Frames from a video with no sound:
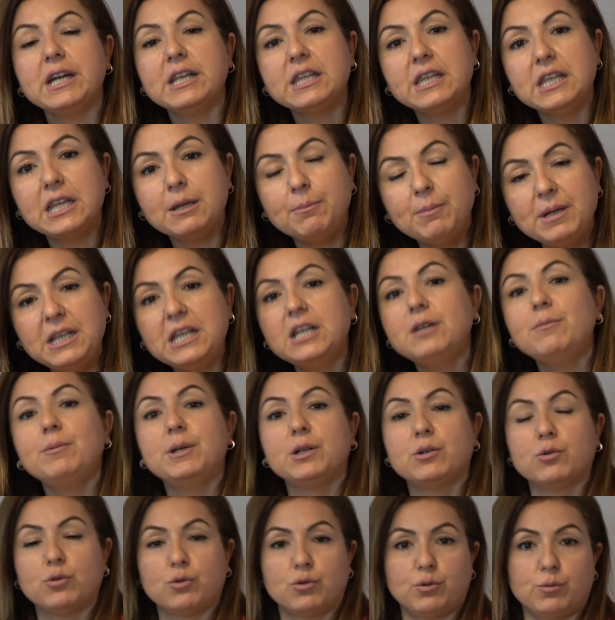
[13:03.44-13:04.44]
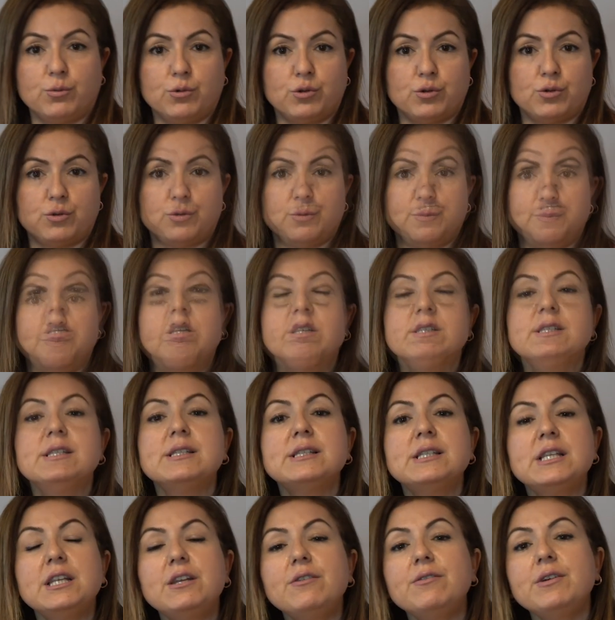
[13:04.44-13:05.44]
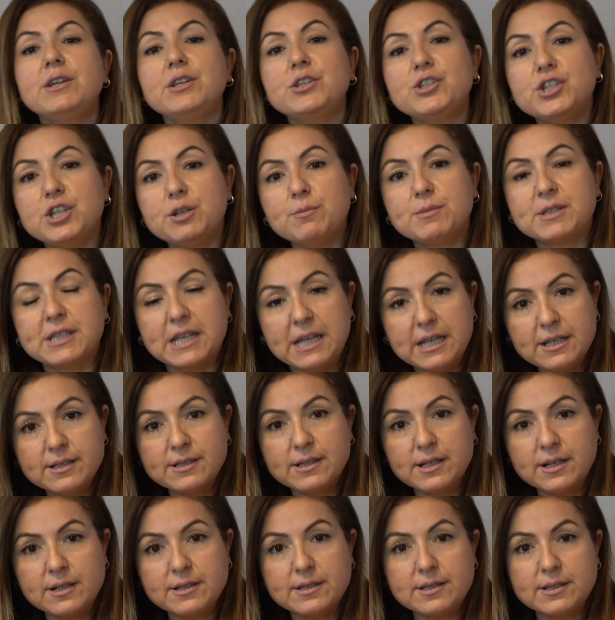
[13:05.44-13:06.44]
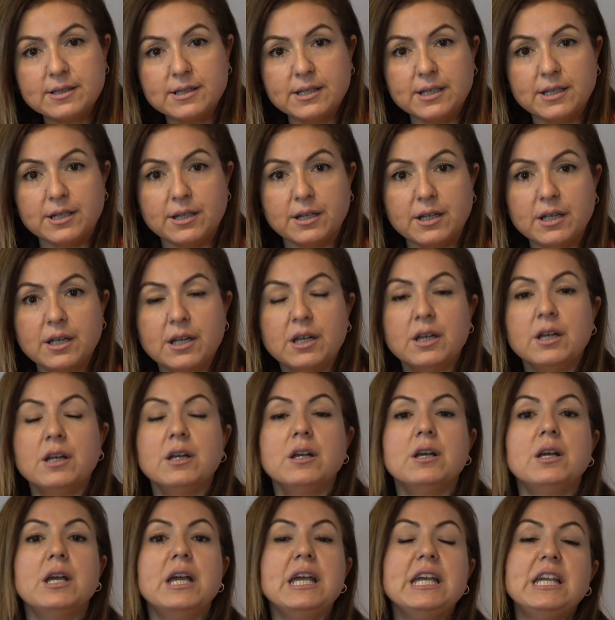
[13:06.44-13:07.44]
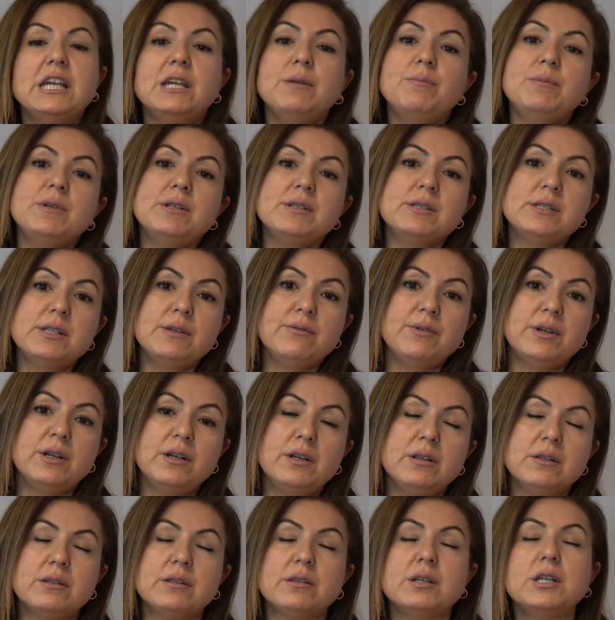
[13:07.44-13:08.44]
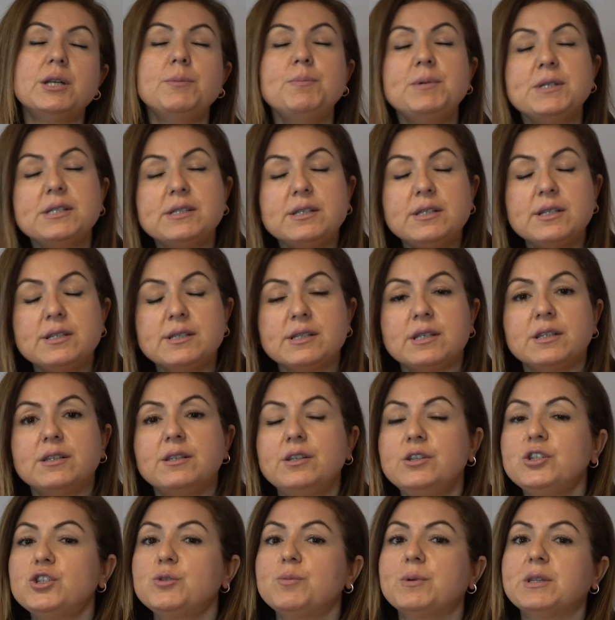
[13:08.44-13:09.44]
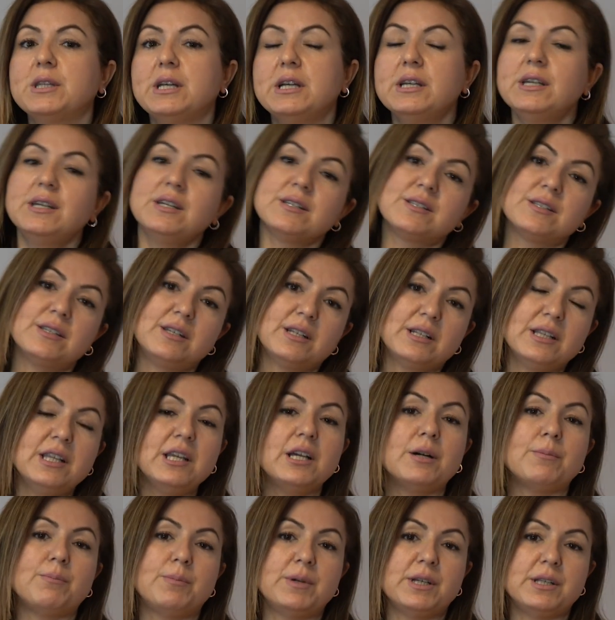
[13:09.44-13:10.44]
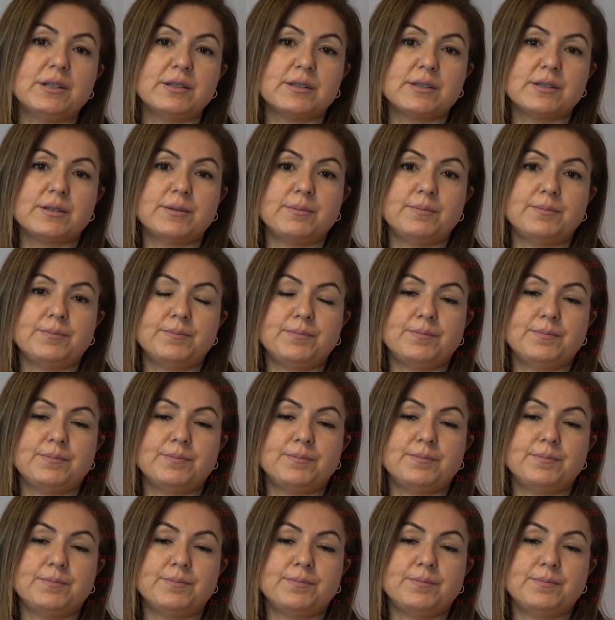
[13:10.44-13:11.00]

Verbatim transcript: edilebilir bir durumdur. Sizlere vereceğimiz egzersizleri hekiminize ve terapistinize danışmadan kesinlikle yapmayınız.